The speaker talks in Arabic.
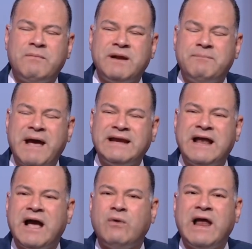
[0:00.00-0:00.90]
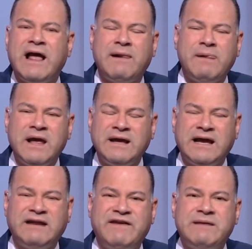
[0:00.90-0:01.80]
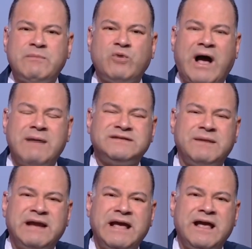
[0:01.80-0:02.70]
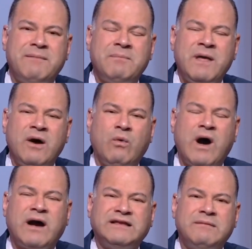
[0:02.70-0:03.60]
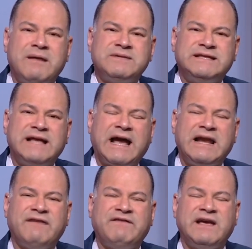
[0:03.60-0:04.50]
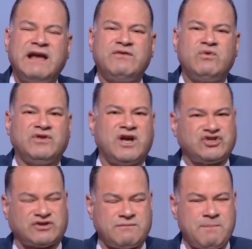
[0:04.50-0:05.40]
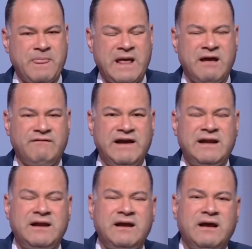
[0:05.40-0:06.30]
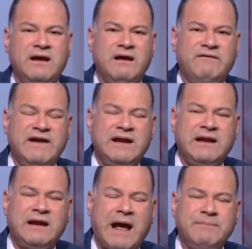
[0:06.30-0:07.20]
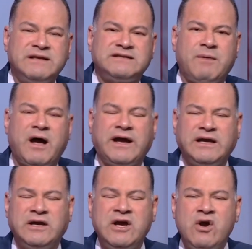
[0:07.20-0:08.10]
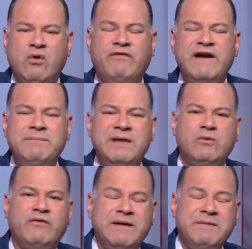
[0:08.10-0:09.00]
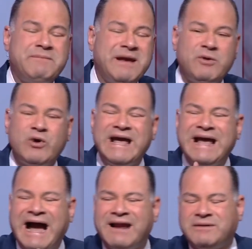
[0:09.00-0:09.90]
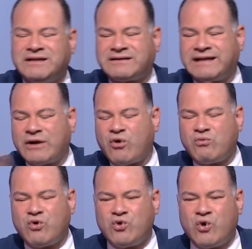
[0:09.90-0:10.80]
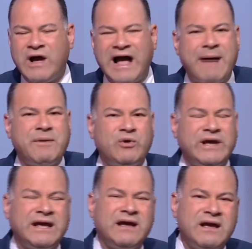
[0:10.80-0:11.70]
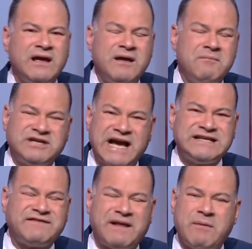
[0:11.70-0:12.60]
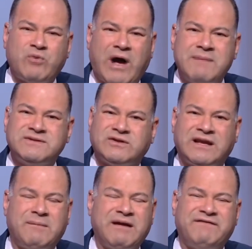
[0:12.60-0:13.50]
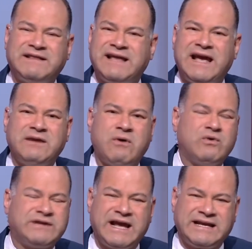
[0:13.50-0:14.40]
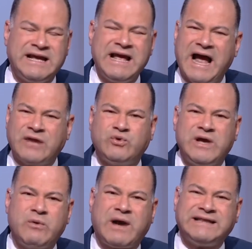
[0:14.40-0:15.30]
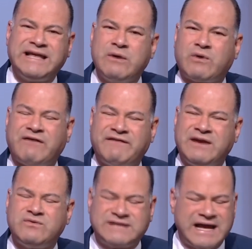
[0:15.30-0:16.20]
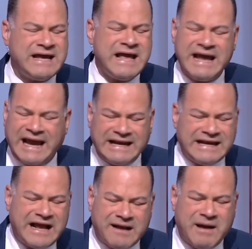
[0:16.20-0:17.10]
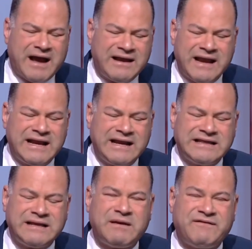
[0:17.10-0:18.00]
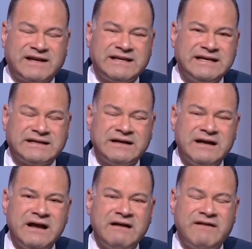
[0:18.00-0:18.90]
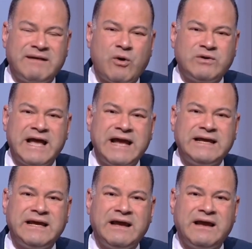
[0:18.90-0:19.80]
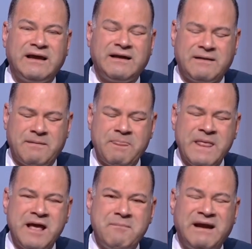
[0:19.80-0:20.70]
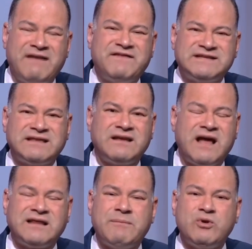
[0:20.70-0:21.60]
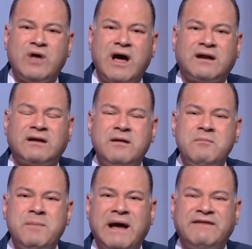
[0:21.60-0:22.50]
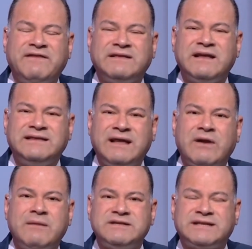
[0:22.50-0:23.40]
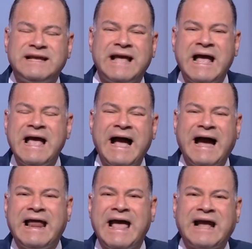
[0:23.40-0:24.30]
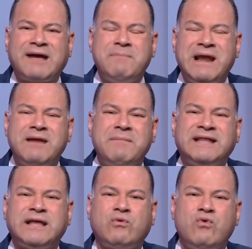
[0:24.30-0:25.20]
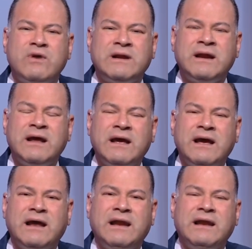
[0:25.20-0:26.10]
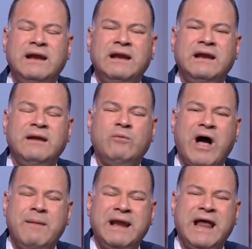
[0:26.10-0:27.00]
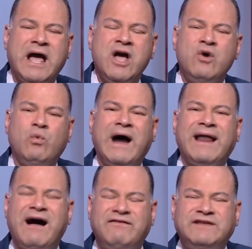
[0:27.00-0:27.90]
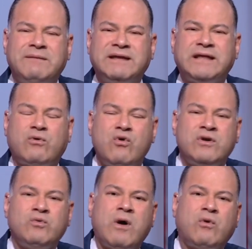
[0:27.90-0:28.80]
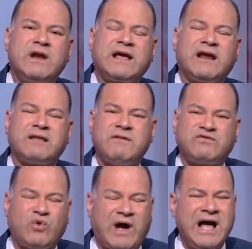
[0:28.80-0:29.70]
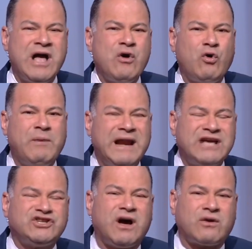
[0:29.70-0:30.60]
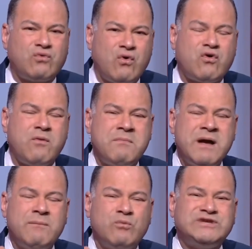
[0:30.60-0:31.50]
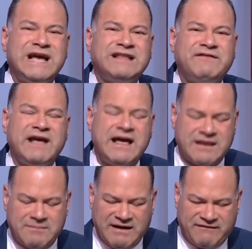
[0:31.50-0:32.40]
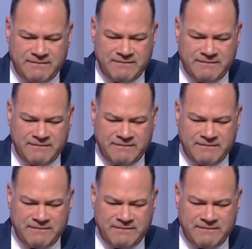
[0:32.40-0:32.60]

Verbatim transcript: من بين هؤلاء يعني فين ممدوح حمزة من أيام واقعة الملابس الداخلية في 2011 فين آه، فين حمدين صباحي وفين مين وفين مين بيعملوا ايه على مدار تاريخهم كله عملوا ايه مش عايز افتح ممدوح حمزه واطلع ملفات تاني واقول تاني عنده ايه وخد ايه وراح فين وازاي خلينا يا جماعه لان احنا عندنا ملفات كتير فانا بقول تاني آه، ملف سد النهضه بيدار بمعرفه الدوله المصريه على اكمل ما تكون المعامله وعلى افضل ما تكون وكل الخيارات مفتوحه وبلاش ارجوكم مزايده في هذا الملف